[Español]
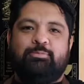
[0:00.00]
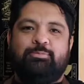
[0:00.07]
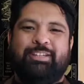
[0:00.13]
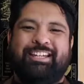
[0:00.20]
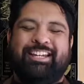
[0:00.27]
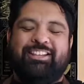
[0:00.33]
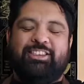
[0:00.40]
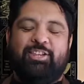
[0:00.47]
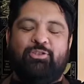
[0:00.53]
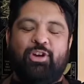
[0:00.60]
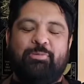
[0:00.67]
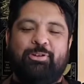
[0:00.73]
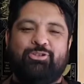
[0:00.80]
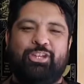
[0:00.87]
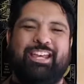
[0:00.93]
Mi gente
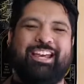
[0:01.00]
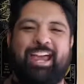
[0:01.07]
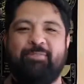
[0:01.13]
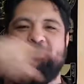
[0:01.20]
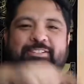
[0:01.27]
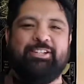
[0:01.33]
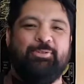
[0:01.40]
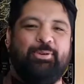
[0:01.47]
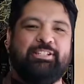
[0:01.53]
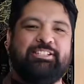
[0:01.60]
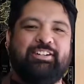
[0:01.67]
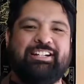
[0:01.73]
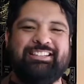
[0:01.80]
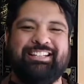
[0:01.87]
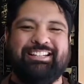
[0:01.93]
yo soy Jaime
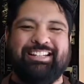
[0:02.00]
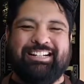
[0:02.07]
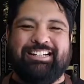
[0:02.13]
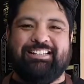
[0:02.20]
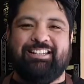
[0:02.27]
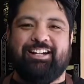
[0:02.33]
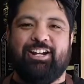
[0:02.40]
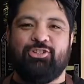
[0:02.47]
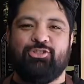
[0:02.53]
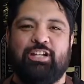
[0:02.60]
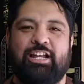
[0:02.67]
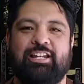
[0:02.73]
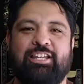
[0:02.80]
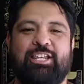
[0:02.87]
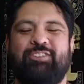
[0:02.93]
Sangüesa, bartender
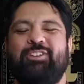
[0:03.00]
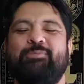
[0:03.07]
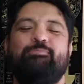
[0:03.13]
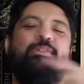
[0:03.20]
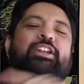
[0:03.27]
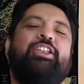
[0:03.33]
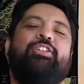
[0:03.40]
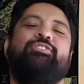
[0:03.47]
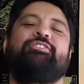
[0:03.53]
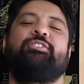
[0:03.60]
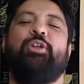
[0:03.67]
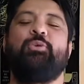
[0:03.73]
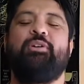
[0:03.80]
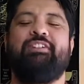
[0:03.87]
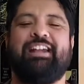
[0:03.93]
internacional y bienvenidos a
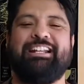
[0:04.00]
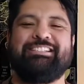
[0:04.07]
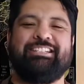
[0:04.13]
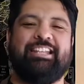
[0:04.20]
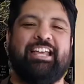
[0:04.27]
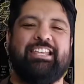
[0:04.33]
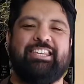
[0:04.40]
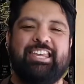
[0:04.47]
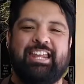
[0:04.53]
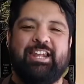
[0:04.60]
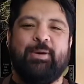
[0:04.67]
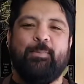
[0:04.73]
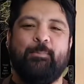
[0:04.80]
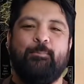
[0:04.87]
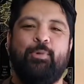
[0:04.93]
una nueva receta aquí
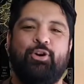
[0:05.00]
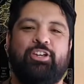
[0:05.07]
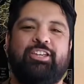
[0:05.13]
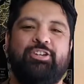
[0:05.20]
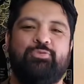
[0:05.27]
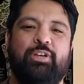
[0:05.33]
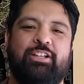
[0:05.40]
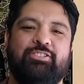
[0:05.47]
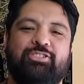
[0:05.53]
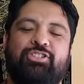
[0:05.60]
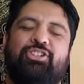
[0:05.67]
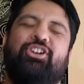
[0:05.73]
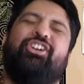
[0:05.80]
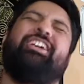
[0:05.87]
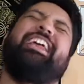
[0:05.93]
en Monkey Drinks.
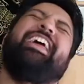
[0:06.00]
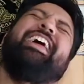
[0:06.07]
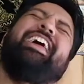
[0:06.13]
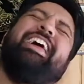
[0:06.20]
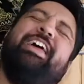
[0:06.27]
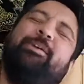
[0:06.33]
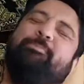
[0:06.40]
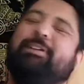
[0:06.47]
¡Corre!